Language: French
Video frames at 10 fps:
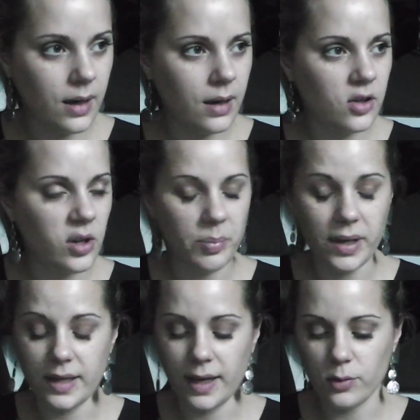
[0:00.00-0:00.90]
ah, je sais
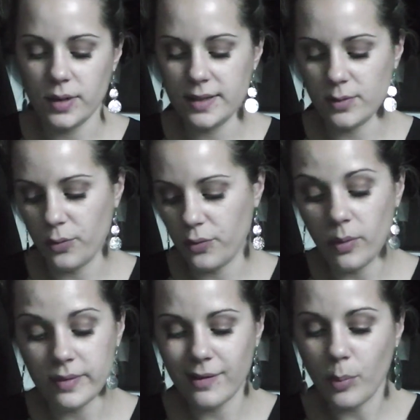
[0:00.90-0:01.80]
pas, il y a un truc qui sent
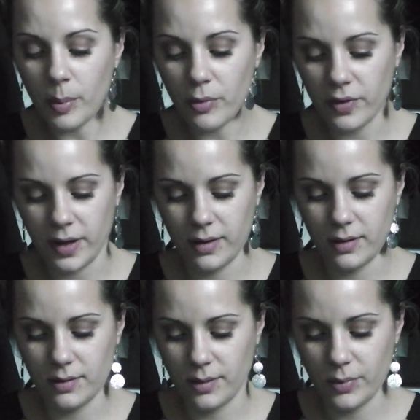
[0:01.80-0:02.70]
fort. Ça sent pas mauvais,
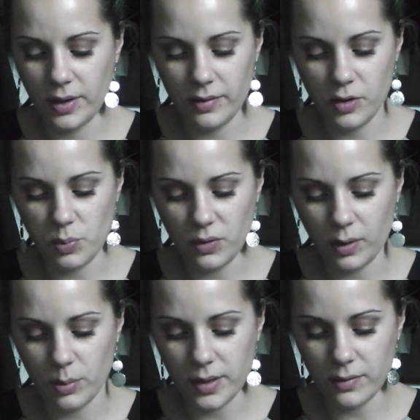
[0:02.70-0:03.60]
hein. à mon avis, je pense que
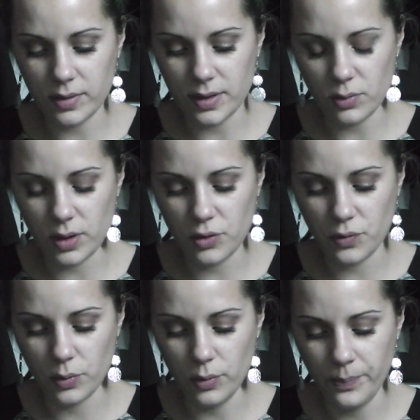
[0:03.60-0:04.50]
ça va bien sentir sur les
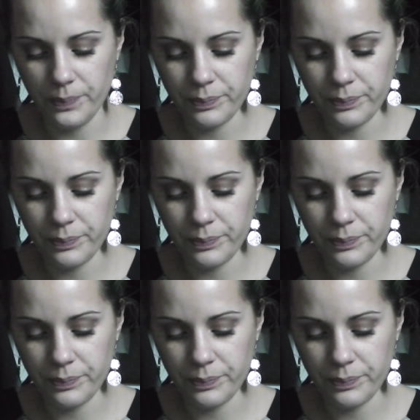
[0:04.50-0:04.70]
cheveux.